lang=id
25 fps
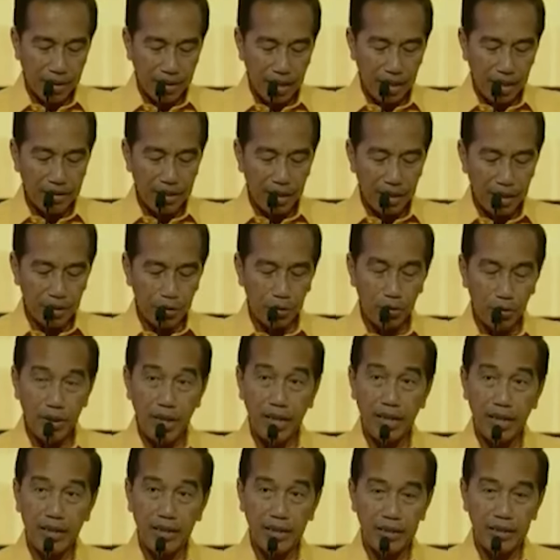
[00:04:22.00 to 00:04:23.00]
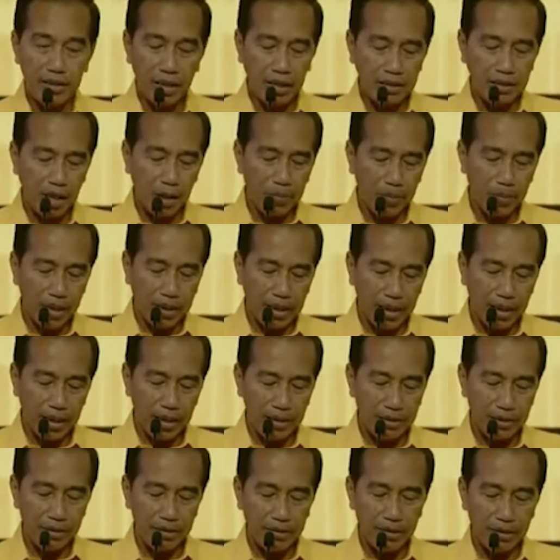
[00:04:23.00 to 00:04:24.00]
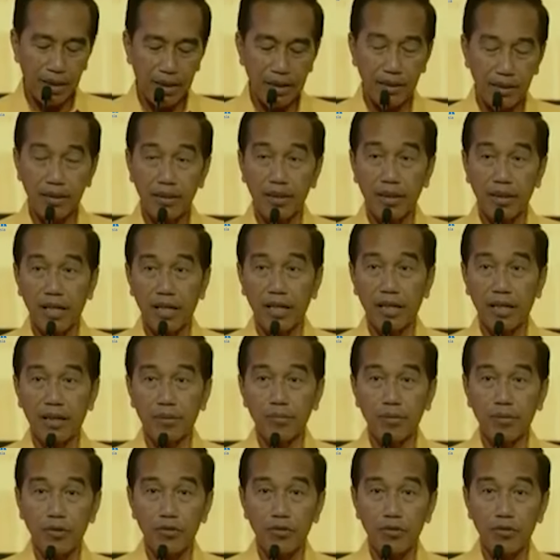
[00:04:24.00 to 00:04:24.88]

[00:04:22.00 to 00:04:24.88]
Saya rasa itu yang ingin saya sampaikan dan dengan